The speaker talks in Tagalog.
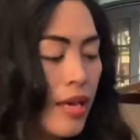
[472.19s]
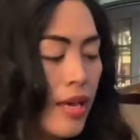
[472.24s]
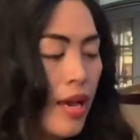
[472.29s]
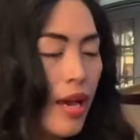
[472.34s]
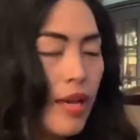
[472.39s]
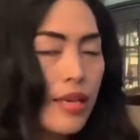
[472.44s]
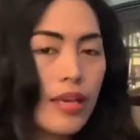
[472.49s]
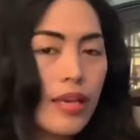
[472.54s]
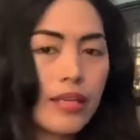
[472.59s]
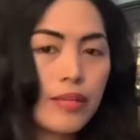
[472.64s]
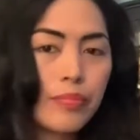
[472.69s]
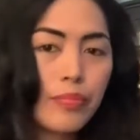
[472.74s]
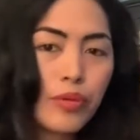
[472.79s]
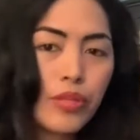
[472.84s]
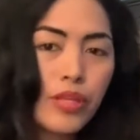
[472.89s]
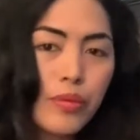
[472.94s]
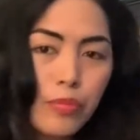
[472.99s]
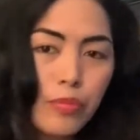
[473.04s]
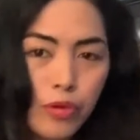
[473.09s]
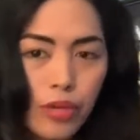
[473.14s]
ayan,
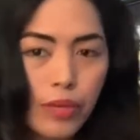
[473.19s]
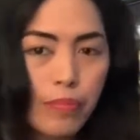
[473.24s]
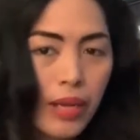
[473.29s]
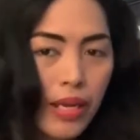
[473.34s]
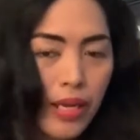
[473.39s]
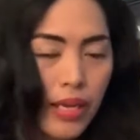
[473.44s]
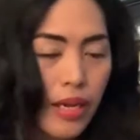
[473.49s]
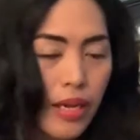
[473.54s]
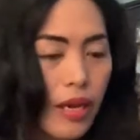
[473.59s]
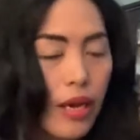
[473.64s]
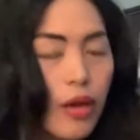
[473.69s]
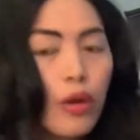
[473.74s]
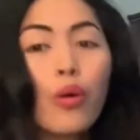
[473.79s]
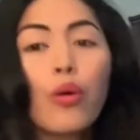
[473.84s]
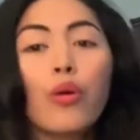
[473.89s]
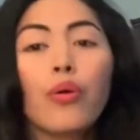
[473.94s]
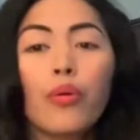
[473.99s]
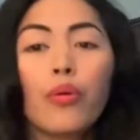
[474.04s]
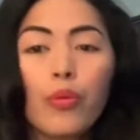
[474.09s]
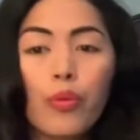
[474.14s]
pwede mong ibalik ang
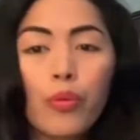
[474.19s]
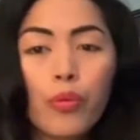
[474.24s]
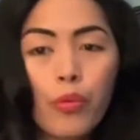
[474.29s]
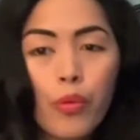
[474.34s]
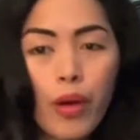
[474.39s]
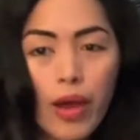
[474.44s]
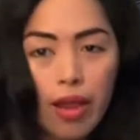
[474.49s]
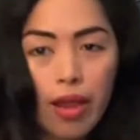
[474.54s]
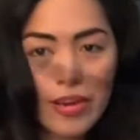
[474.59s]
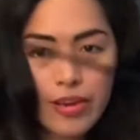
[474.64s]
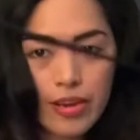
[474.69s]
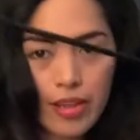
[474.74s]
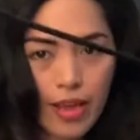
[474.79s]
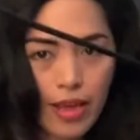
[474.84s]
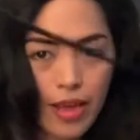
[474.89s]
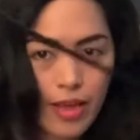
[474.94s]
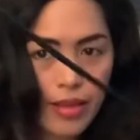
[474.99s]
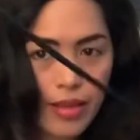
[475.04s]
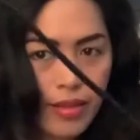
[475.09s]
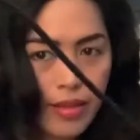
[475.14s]
wire niya.
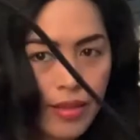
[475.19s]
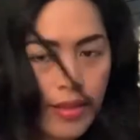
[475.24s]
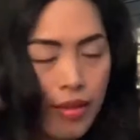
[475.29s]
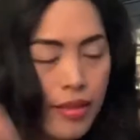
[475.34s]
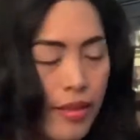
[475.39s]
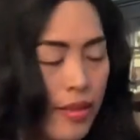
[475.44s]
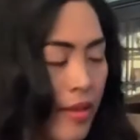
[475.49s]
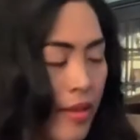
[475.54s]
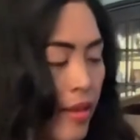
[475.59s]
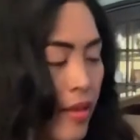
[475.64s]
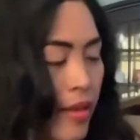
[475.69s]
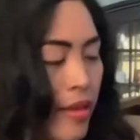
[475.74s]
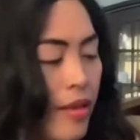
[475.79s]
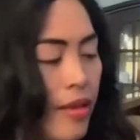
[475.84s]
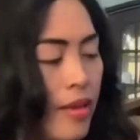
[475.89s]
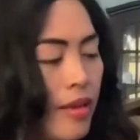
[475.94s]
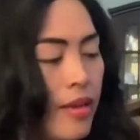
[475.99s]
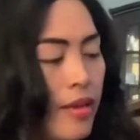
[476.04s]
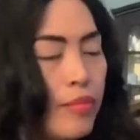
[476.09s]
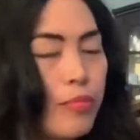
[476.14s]

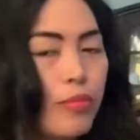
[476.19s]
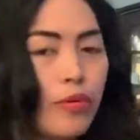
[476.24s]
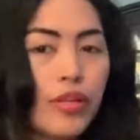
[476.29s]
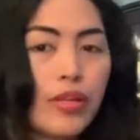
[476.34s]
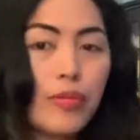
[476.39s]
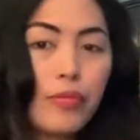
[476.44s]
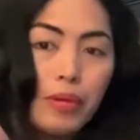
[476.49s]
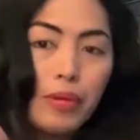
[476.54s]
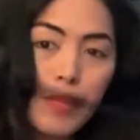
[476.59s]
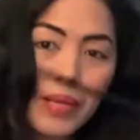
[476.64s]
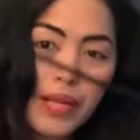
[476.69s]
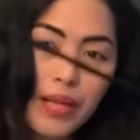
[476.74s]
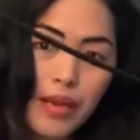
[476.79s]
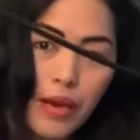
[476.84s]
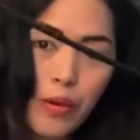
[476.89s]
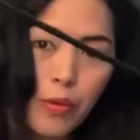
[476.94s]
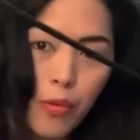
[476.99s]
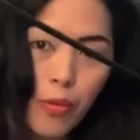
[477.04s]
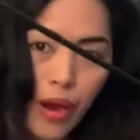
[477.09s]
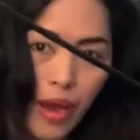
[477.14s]
Pwede mong ibalik
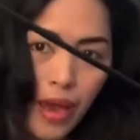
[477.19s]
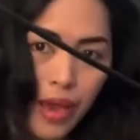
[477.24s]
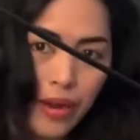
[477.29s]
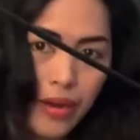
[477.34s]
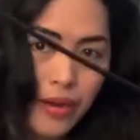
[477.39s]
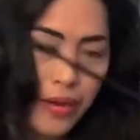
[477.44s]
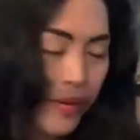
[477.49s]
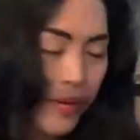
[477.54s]
ang wire.